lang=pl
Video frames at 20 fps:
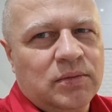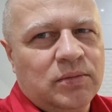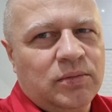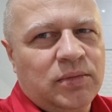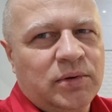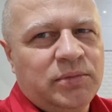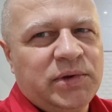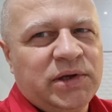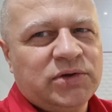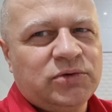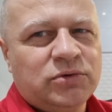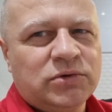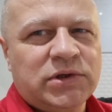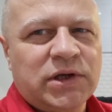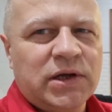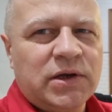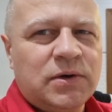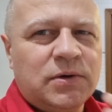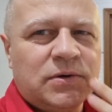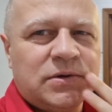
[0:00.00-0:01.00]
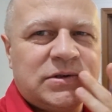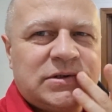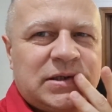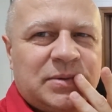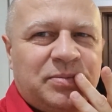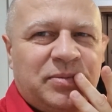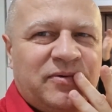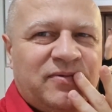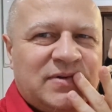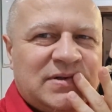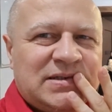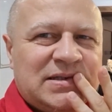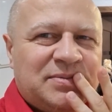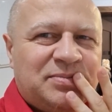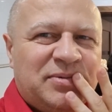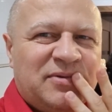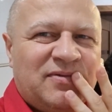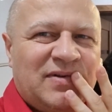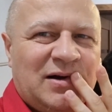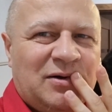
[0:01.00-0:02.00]
bo mnie tutaj kurczę
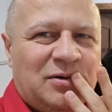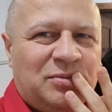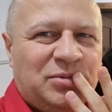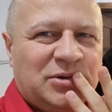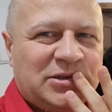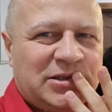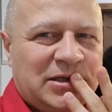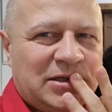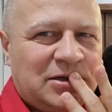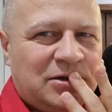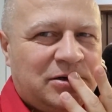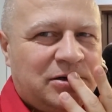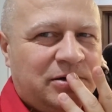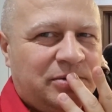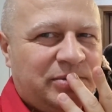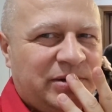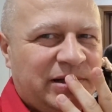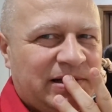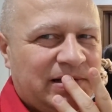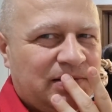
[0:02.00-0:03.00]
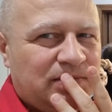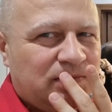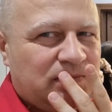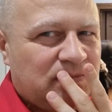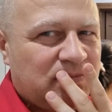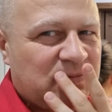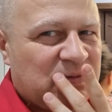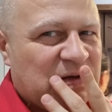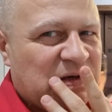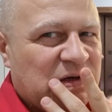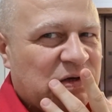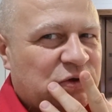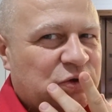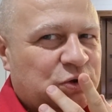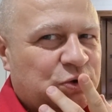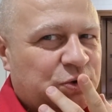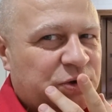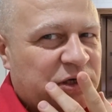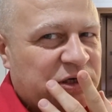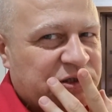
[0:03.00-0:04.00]
powysypywało po tej chorobie.
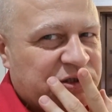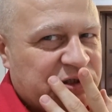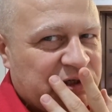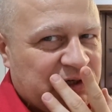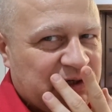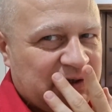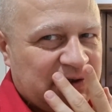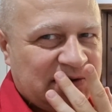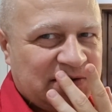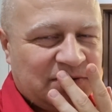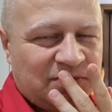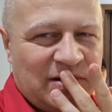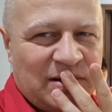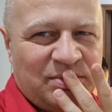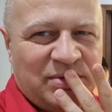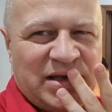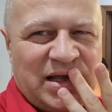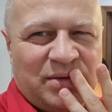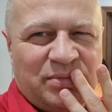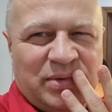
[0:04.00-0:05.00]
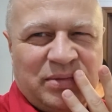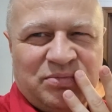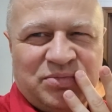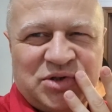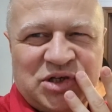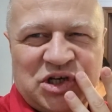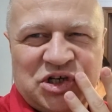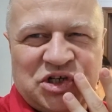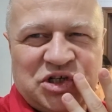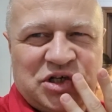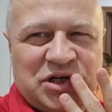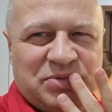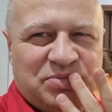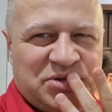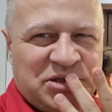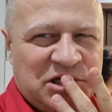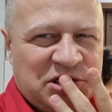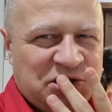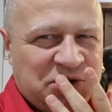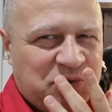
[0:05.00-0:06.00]
Czuję się słaby, jakbym
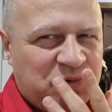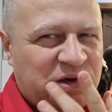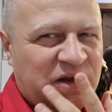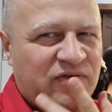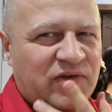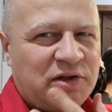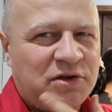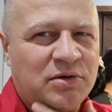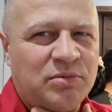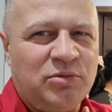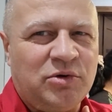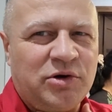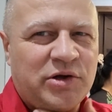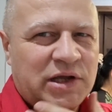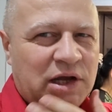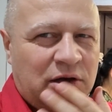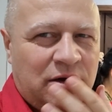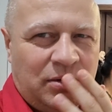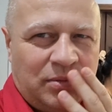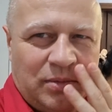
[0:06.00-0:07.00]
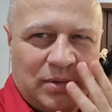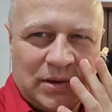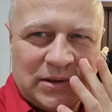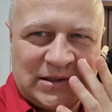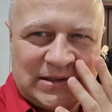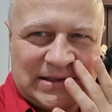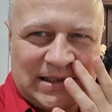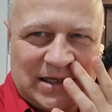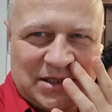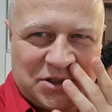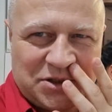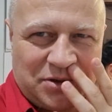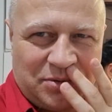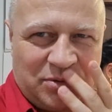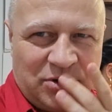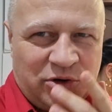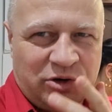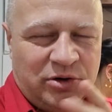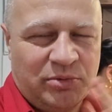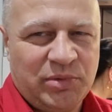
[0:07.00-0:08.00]
przeżył nie wiadomo jaką straszną
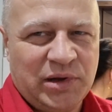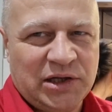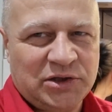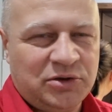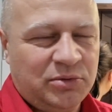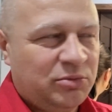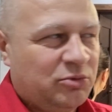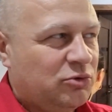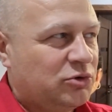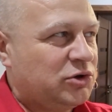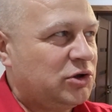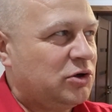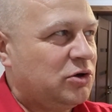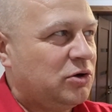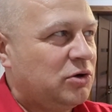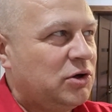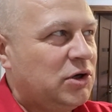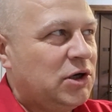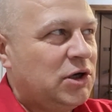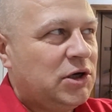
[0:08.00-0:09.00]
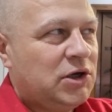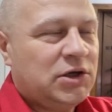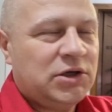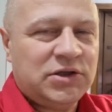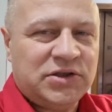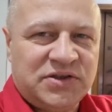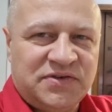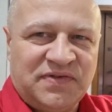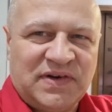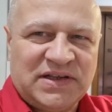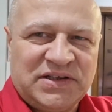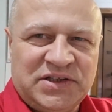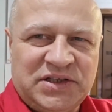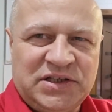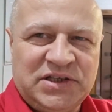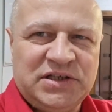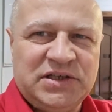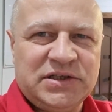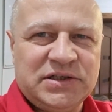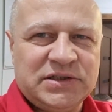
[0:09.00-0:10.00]
chorobę, a to było tylko dwa
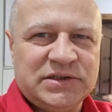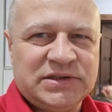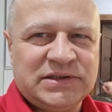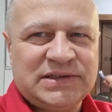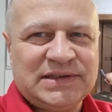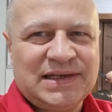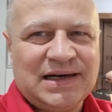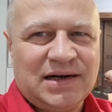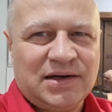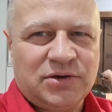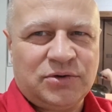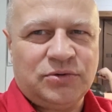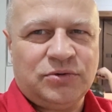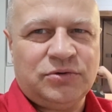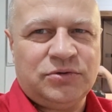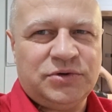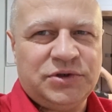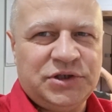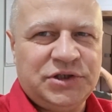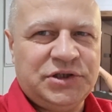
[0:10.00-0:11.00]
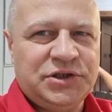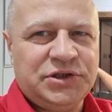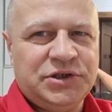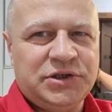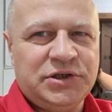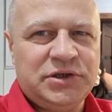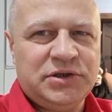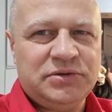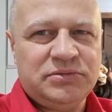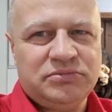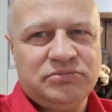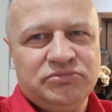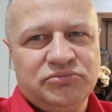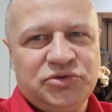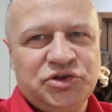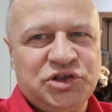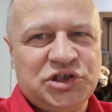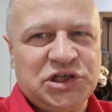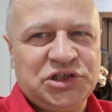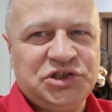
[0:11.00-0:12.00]
dni e, strachu i
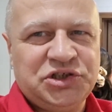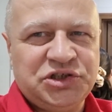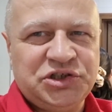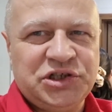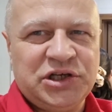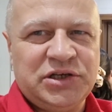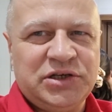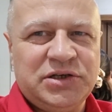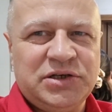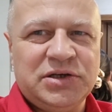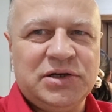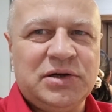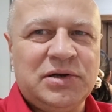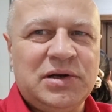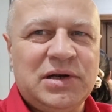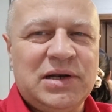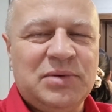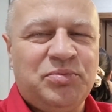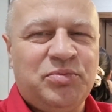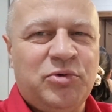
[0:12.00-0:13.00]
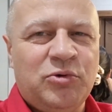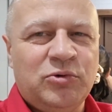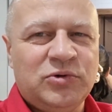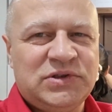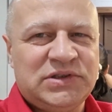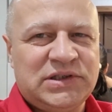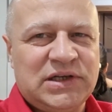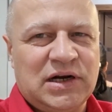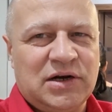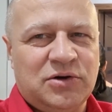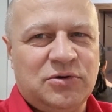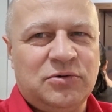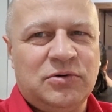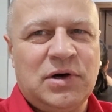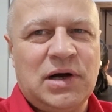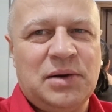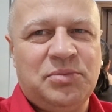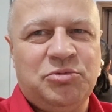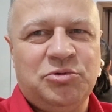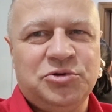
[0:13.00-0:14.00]
trzeci dzień e, pół strachu,
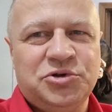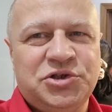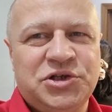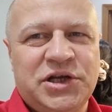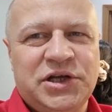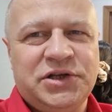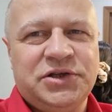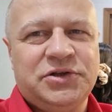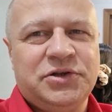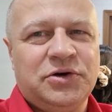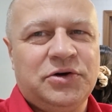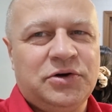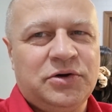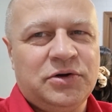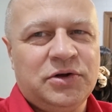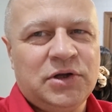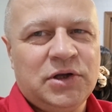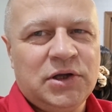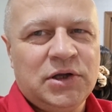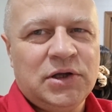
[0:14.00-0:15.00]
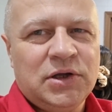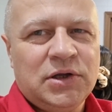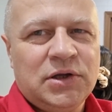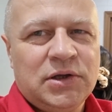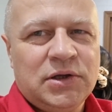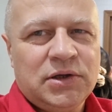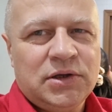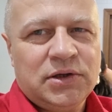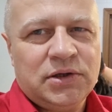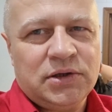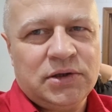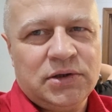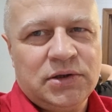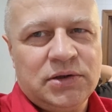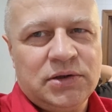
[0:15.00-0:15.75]
a później to. E,